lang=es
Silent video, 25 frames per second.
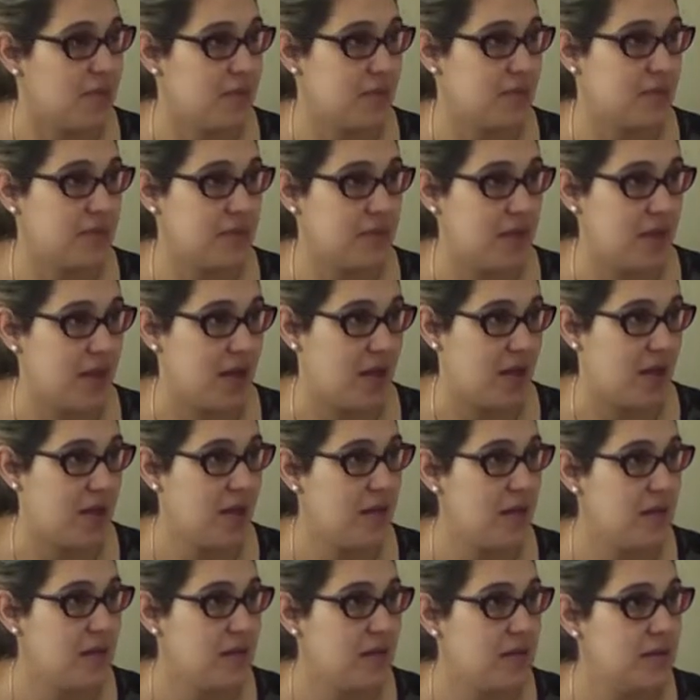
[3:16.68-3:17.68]
para mi ciudad.
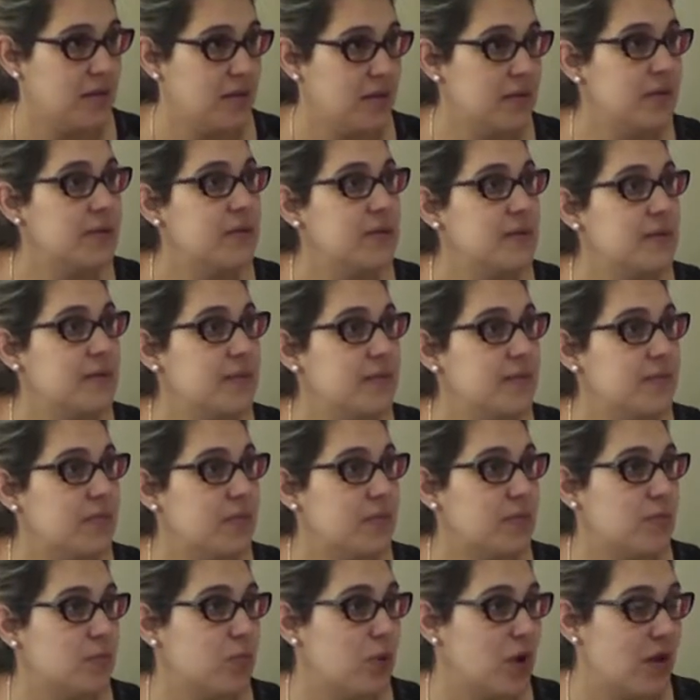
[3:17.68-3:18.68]

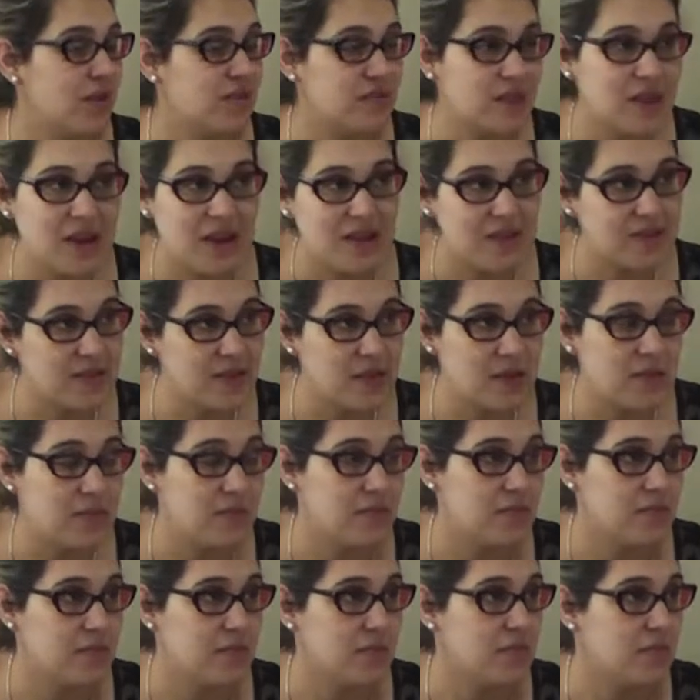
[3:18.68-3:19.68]
Y, bueno, me parece
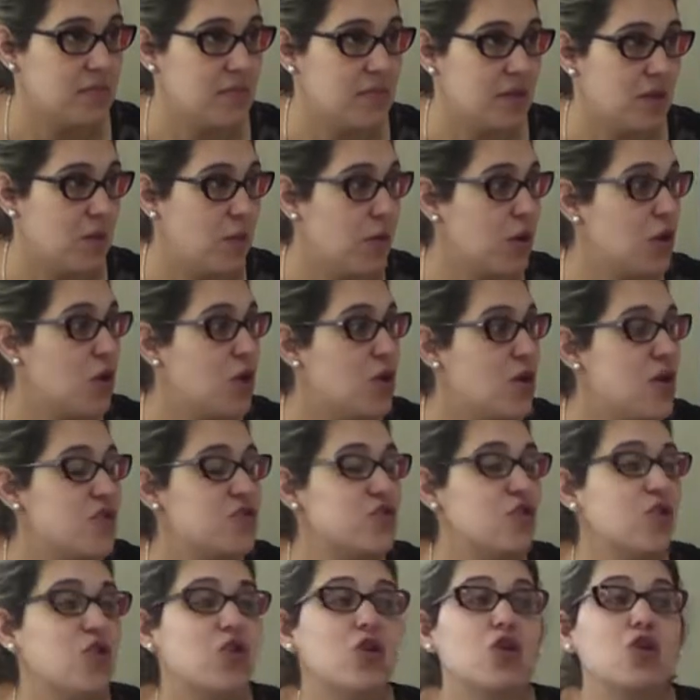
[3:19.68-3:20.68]
importante que
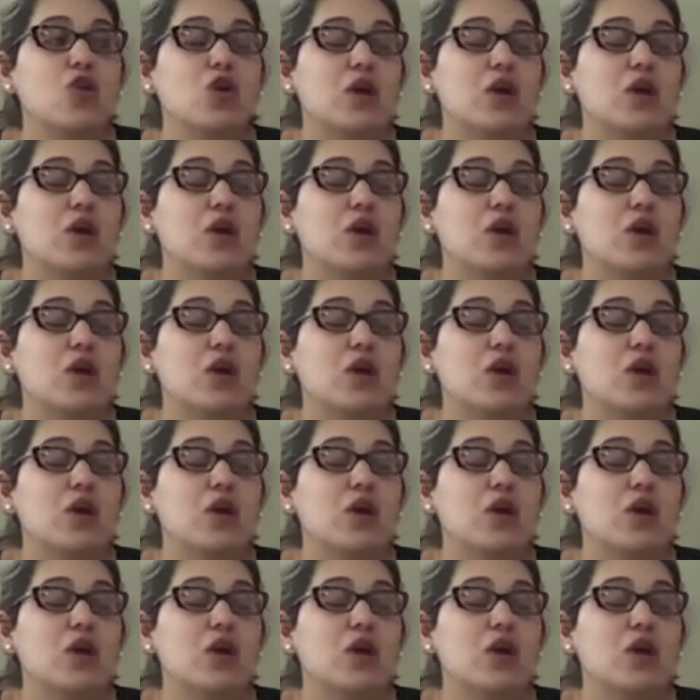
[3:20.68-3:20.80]
en este